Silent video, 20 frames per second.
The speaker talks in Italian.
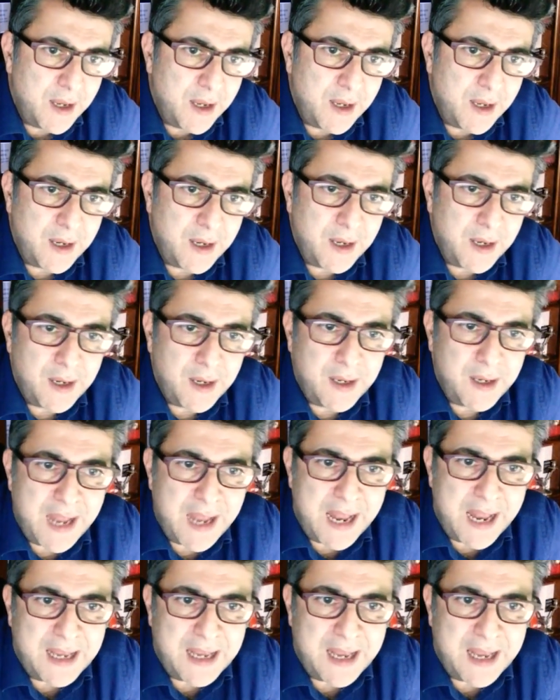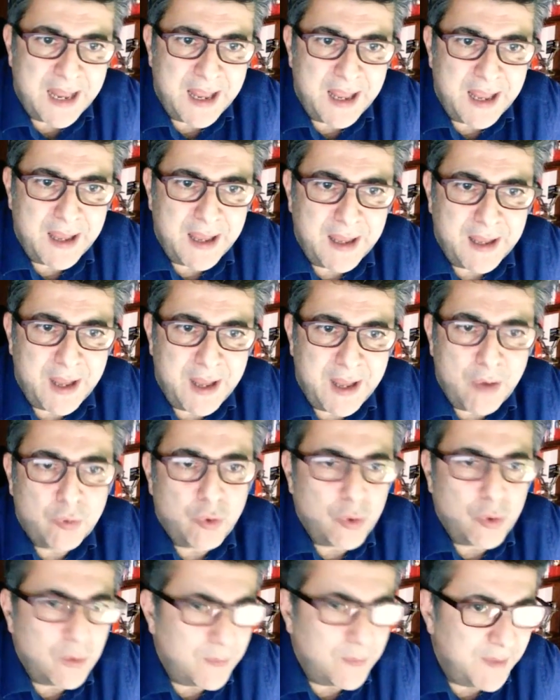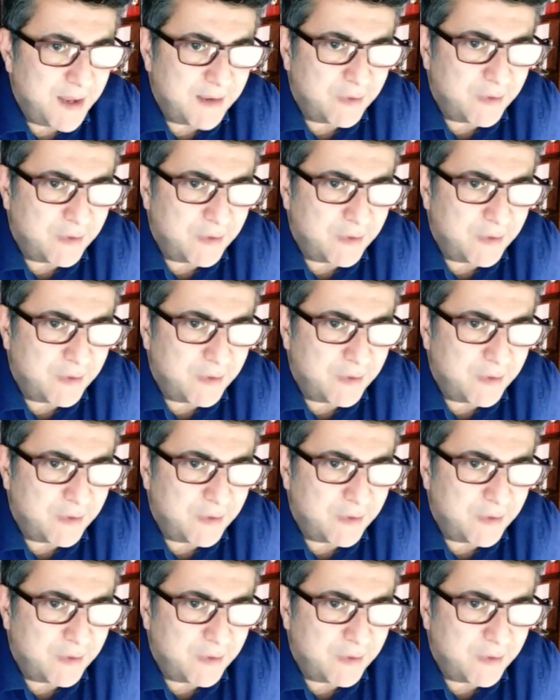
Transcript: eh, dall'autonomia eh,